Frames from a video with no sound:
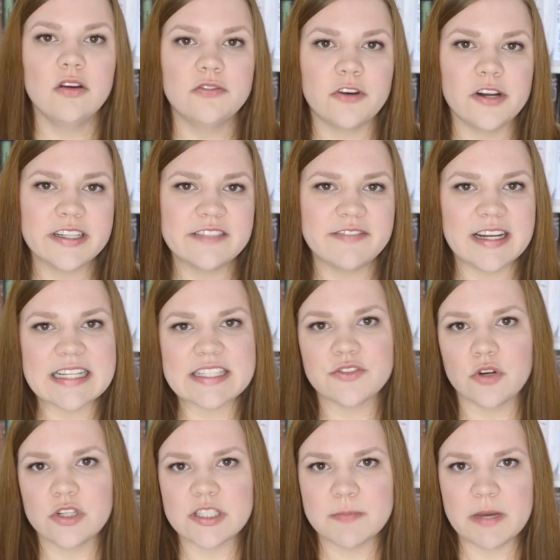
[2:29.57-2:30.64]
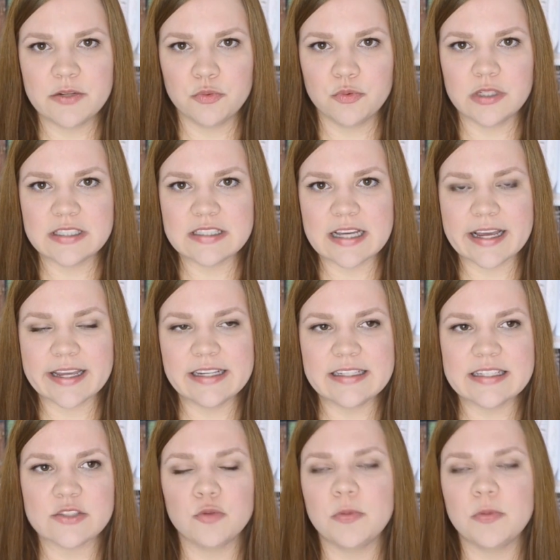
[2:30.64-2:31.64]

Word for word: Folge war das Rossmann-Urteil des